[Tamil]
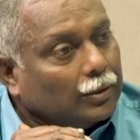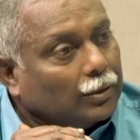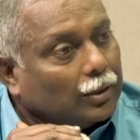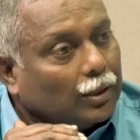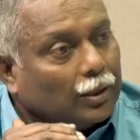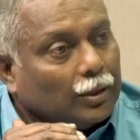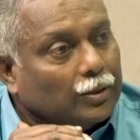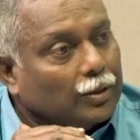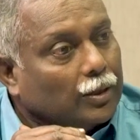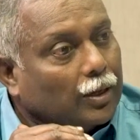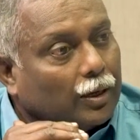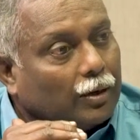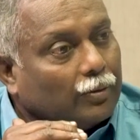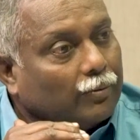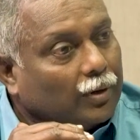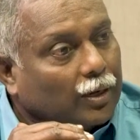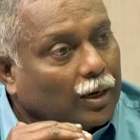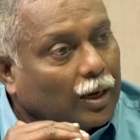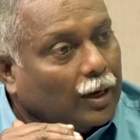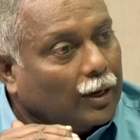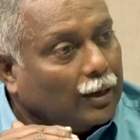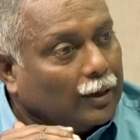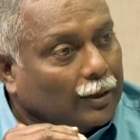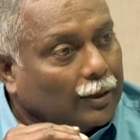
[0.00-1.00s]

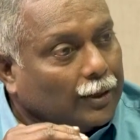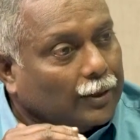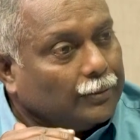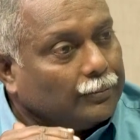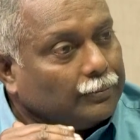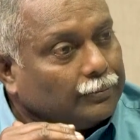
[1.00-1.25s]
தகுதியானவர்கள் அல்ல